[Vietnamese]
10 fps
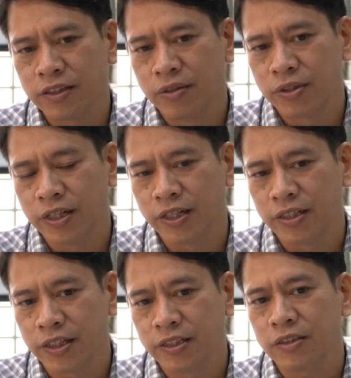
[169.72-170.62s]
điều khiển
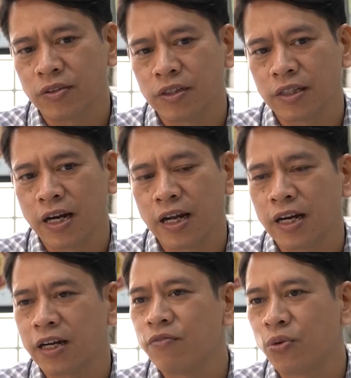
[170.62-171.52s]
chính con người ta lại
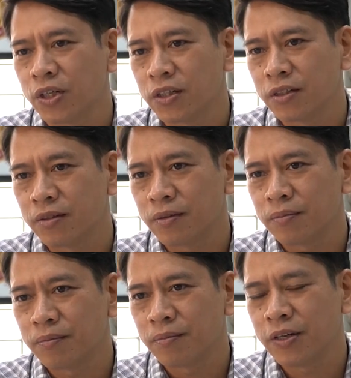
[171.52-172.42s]
là cái vô thức.
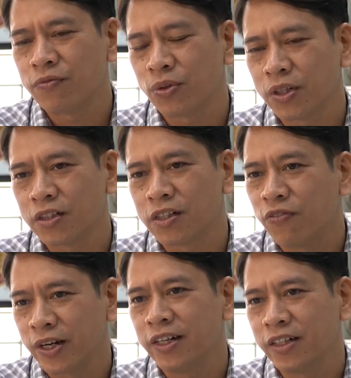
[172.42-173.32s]
Cái vô thức không
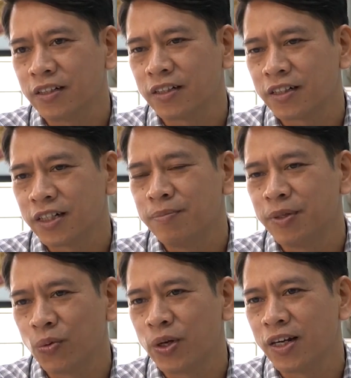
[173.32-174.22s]
phải cái ý thức, khi
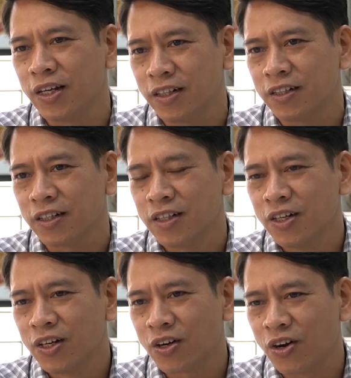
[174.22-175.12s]
mình khuyên là ý thức.
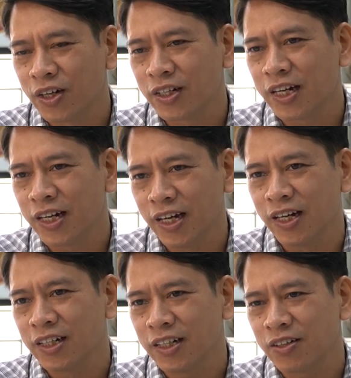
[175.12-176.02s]
Còn cái
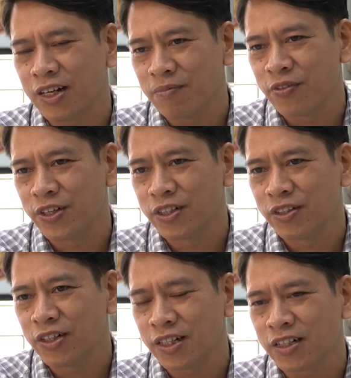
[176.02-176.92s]
nghiện ấy, nó nằm ở phía dưới
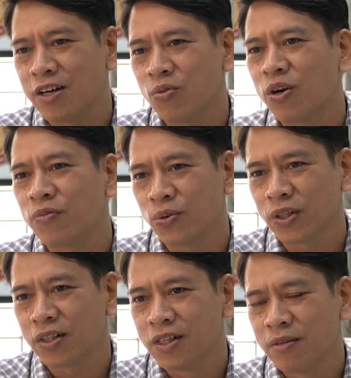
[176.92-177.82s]
là cái tầng của cái vô
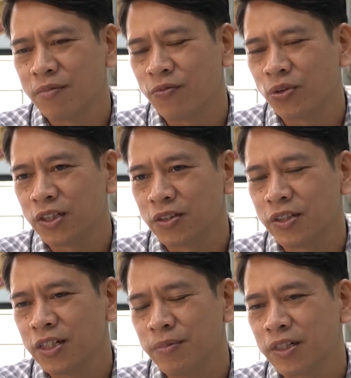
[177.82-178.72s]
thức. Mà vô thức nó
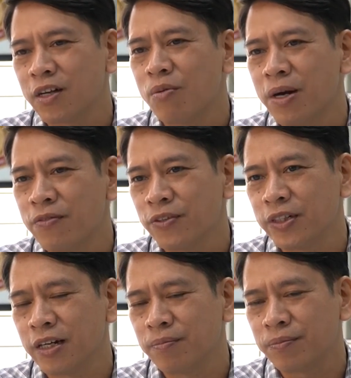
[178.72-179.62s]
chiếm đến
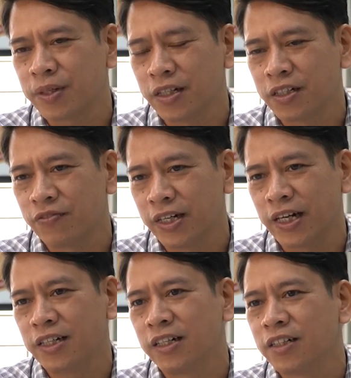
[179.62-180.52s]
6-70% cái sự vận
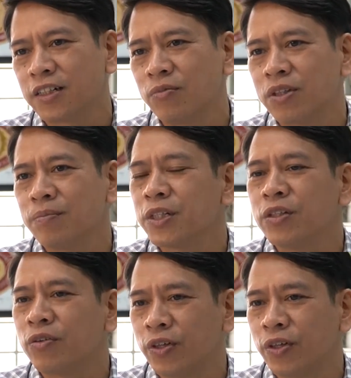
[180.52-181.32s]
hành, cái đời sống tâm trí của